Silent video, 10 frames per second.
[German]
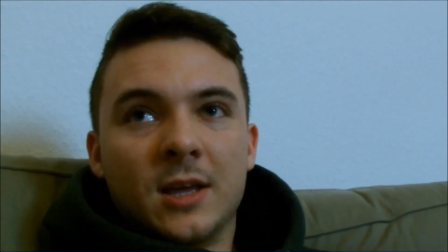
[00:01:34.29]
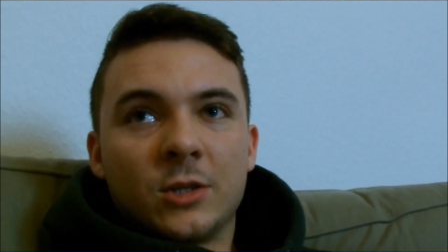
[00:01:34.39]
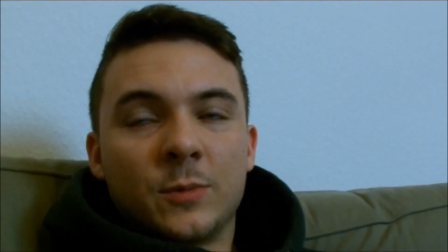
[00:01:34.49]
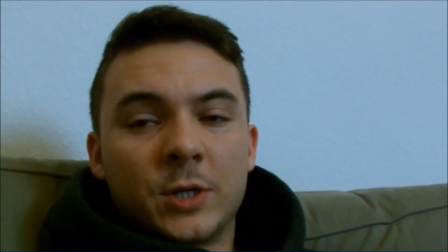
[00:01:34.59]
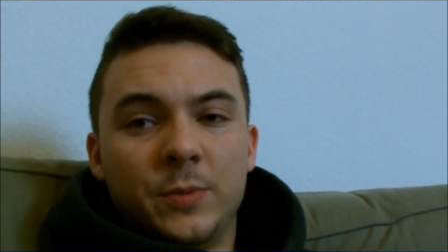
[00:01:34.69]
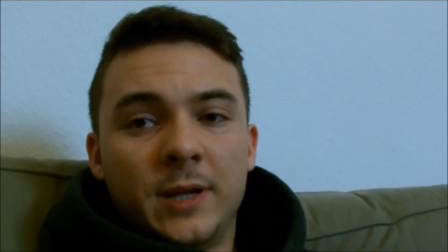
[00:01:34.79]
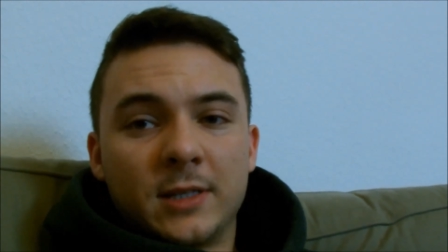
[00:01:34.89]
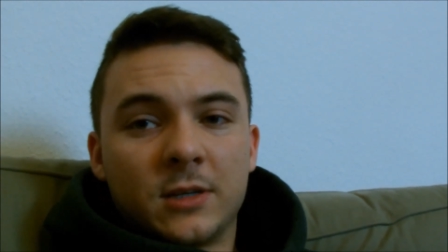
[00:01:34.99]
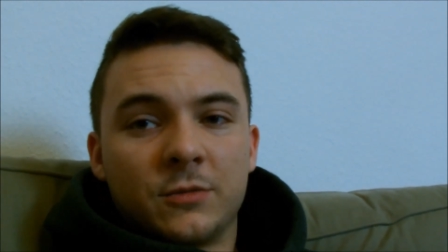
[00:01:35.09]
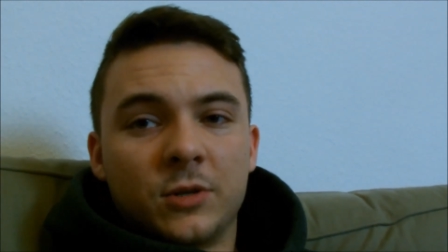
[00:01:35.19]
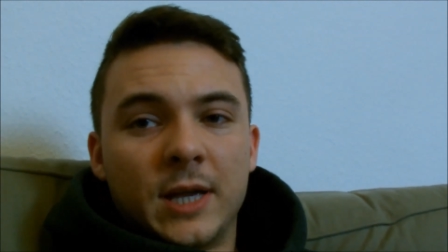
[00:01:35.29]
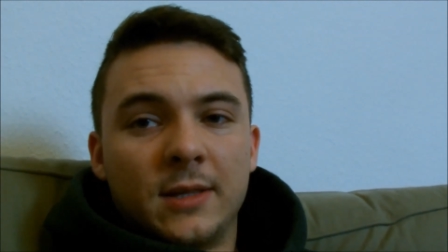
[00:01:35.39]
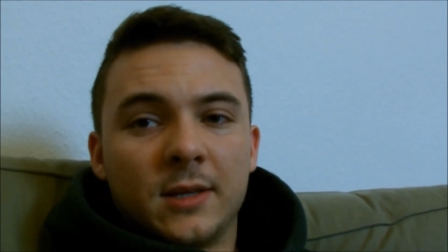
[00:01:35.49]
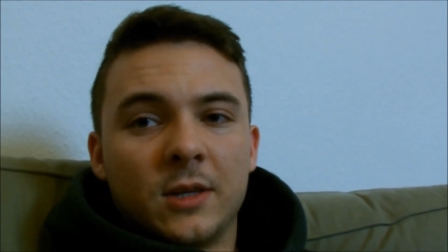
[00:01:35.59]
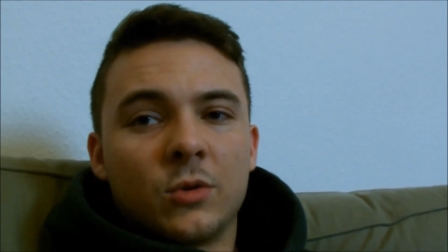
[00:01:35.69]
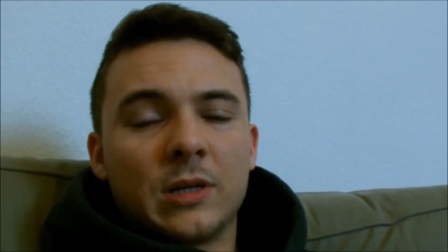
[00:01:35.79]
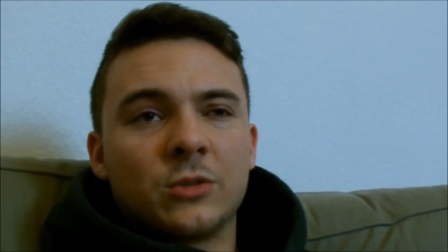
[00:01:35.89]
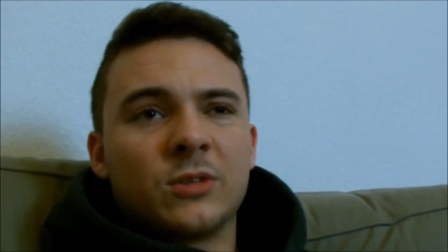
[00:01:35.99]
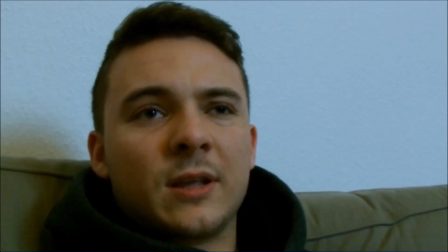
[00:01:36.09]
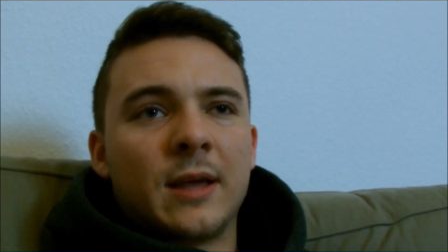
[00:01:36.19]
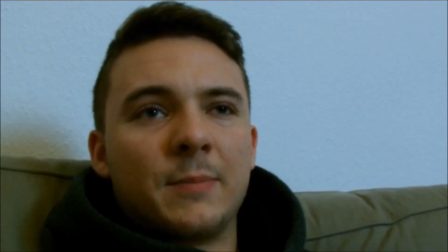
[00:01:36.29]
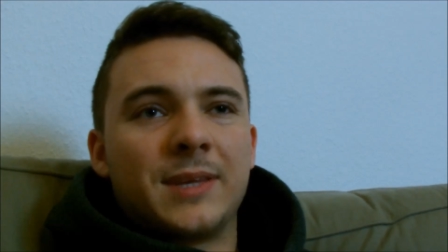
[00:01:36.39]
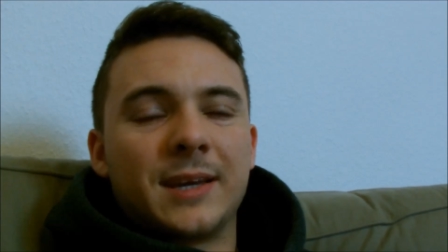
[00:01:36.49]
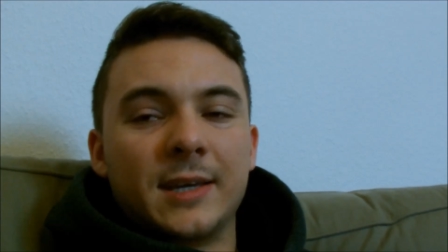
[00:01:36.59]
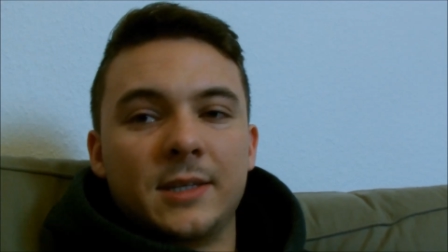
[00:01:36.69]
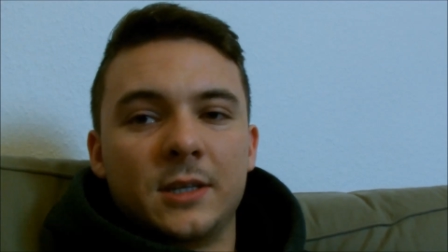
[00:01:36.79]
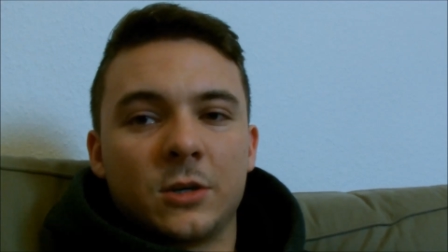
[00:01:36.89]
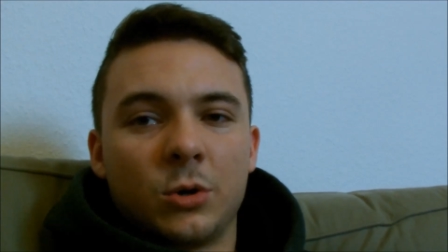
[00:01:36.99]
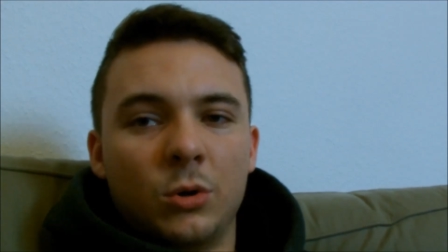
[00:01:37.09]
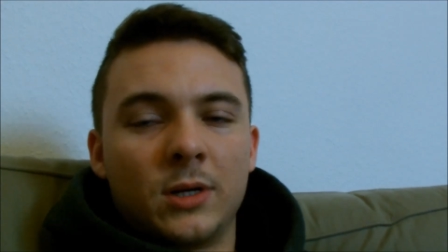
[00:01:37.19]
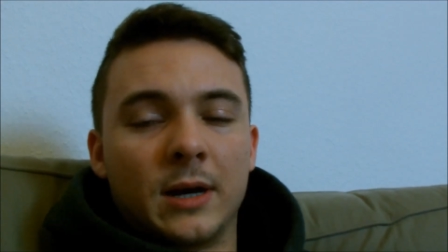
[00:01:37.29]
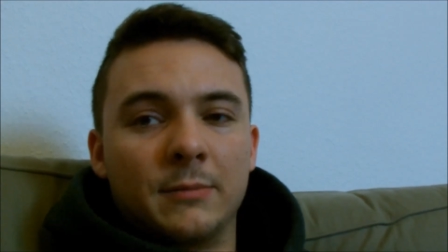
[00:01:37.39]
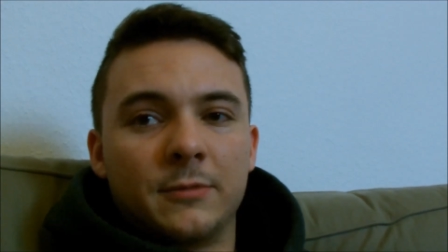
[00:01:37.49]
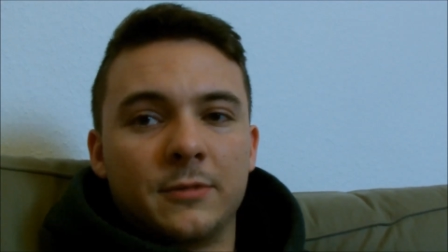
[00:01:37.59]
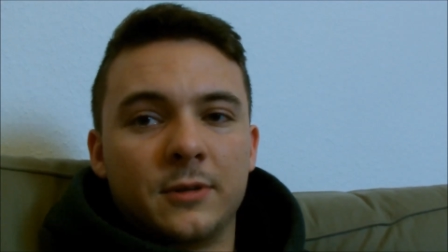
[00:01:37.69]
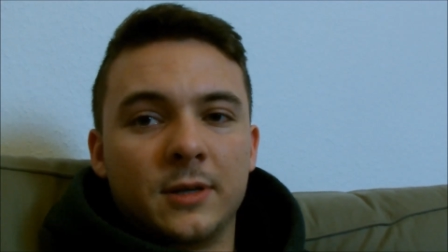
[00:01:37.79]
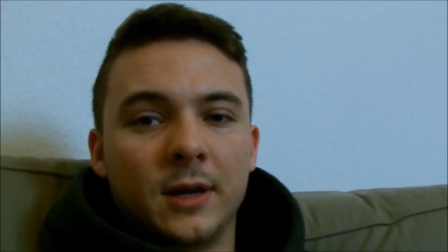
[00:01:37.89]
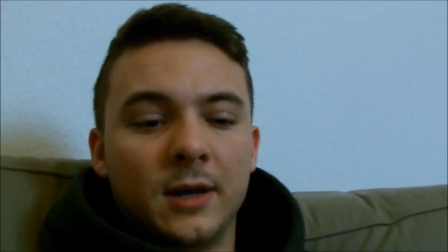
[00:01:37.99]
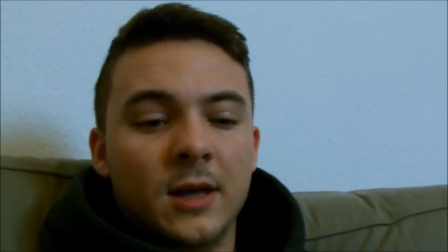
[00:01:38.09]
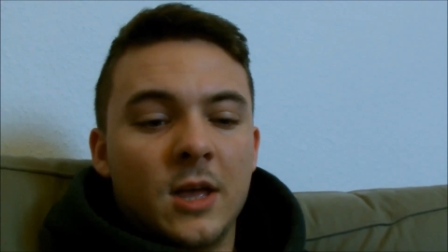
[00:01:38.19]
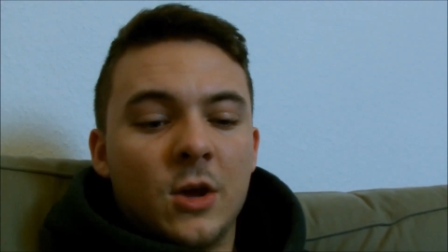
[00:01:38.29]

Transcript: zum Beispiel nachts auf Toilette geht oder so, dann habt ihr richtig Kohldampf, ja.